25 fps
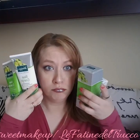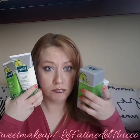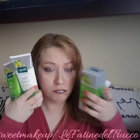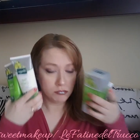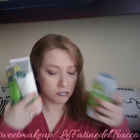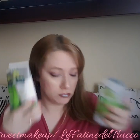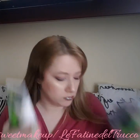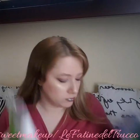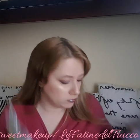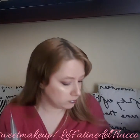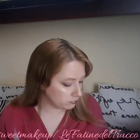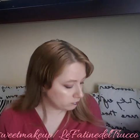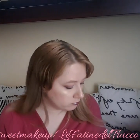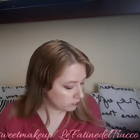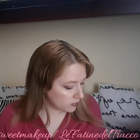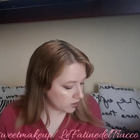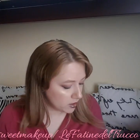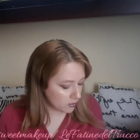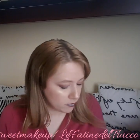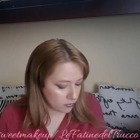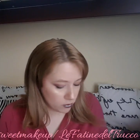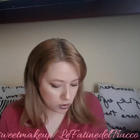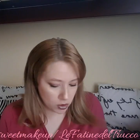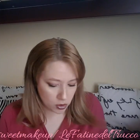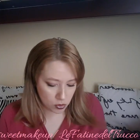mm?
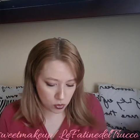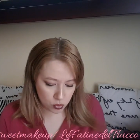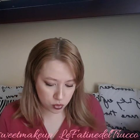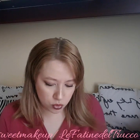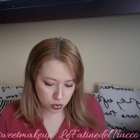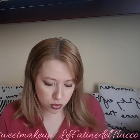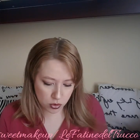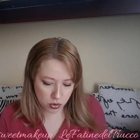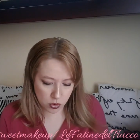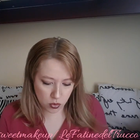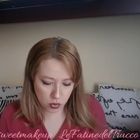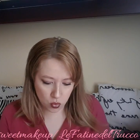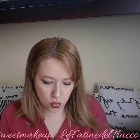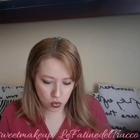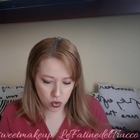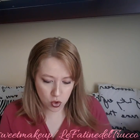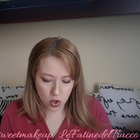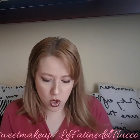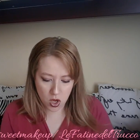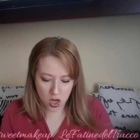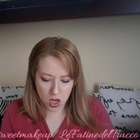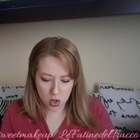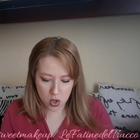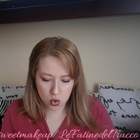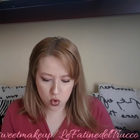beh illustro
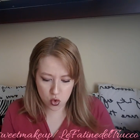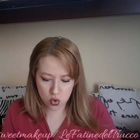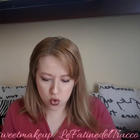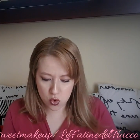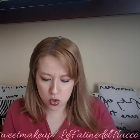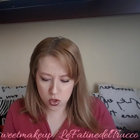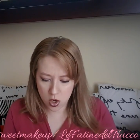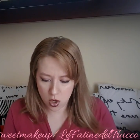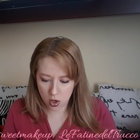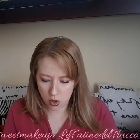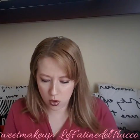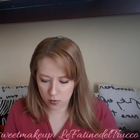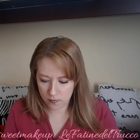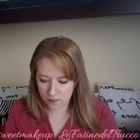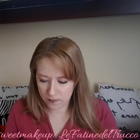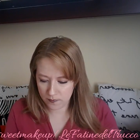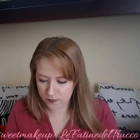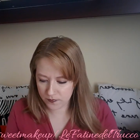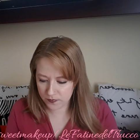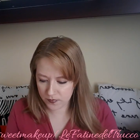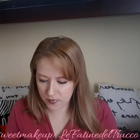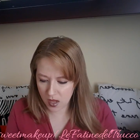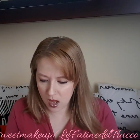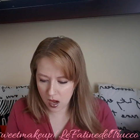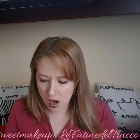un uno
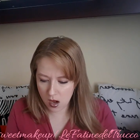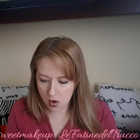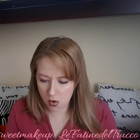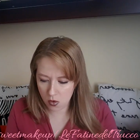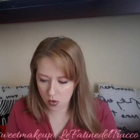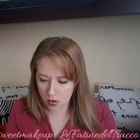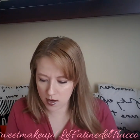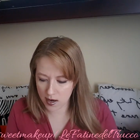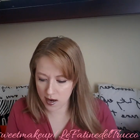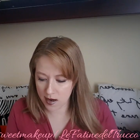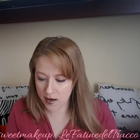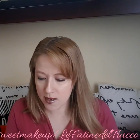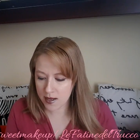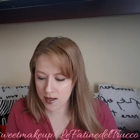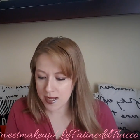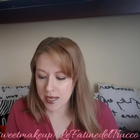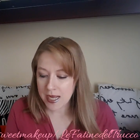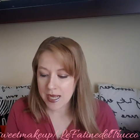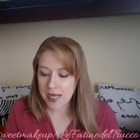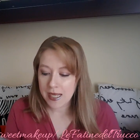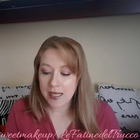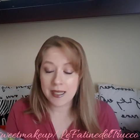allora,